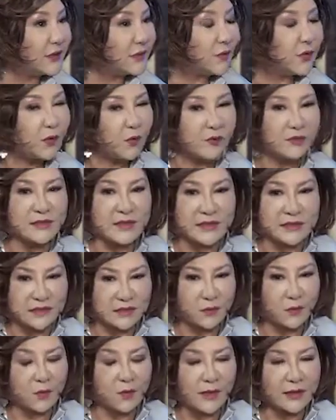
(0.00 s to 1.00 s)
因为我们在
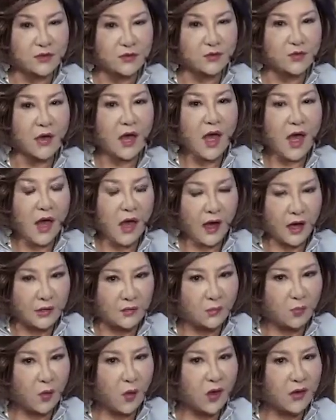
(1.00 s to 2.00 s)
硅谷湾区
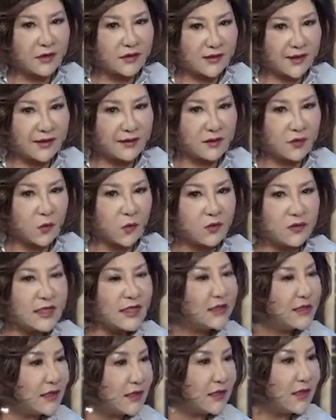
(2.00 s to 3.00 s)
很多人都
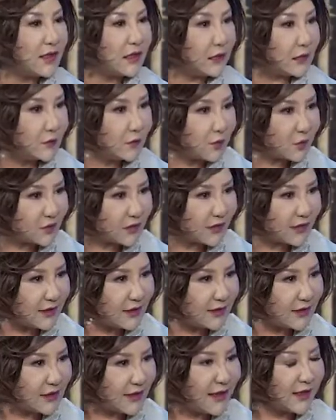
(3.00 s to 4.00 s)
认识您的母
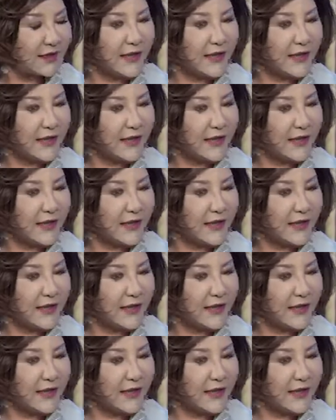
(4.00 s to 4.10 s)
亲，